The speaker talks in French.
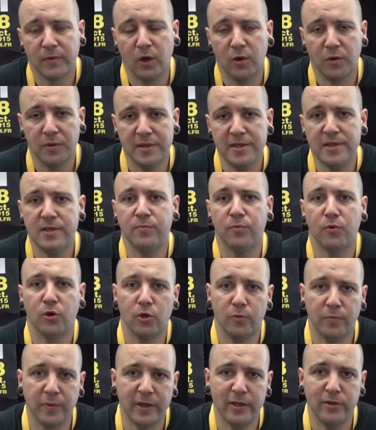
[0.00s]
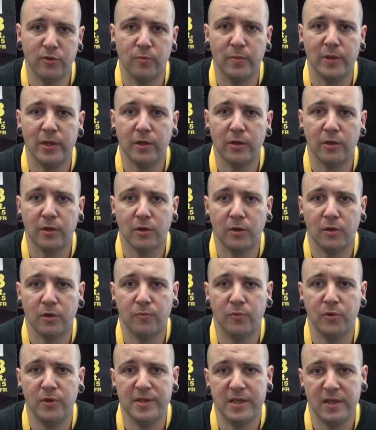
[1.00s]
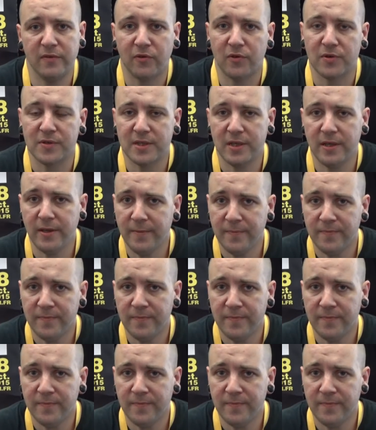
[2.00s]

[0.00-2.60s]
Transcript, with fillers: en lice pour le prix du meilleur euh, policier français.